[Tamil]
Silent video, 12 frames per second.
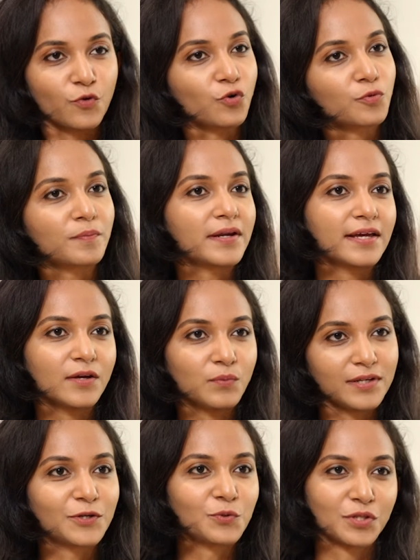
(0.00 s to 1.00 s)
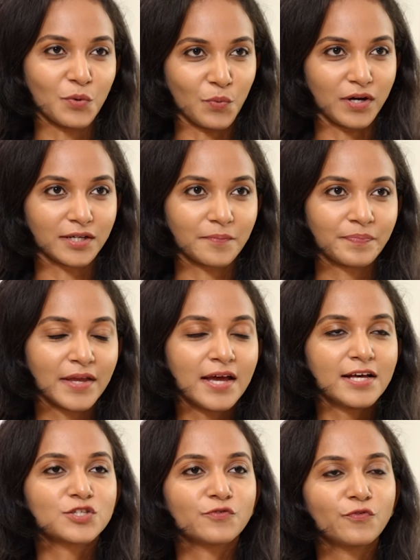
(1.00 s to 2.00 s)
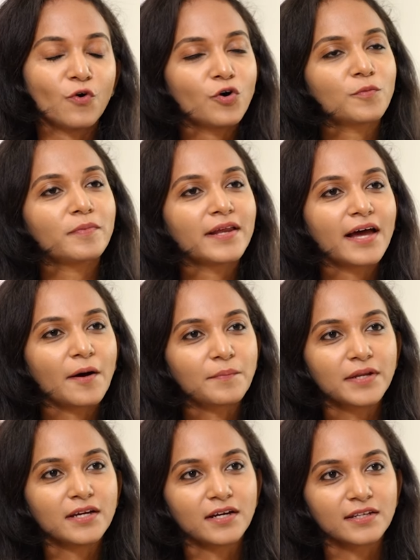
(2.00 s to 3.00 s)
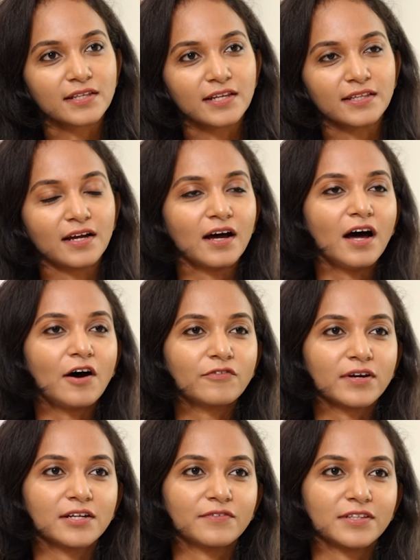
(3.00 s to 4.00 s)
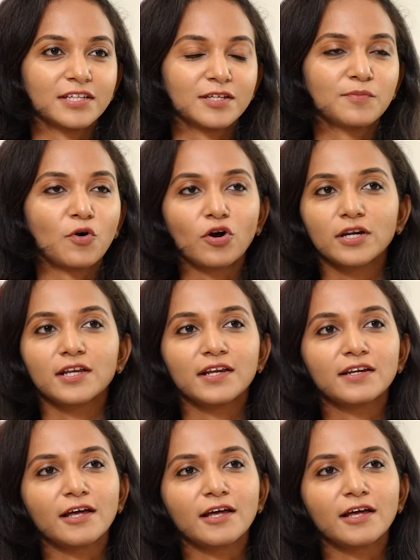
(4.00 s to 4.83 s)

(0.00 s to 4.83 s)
ஃபோர் பிளே வில் டூ த ஒர்க் ஸோ ஃபோர் பிளே அப்படிங்கிறதுல தான் அவங்களுக்கு வந்துட்டு பாடியில்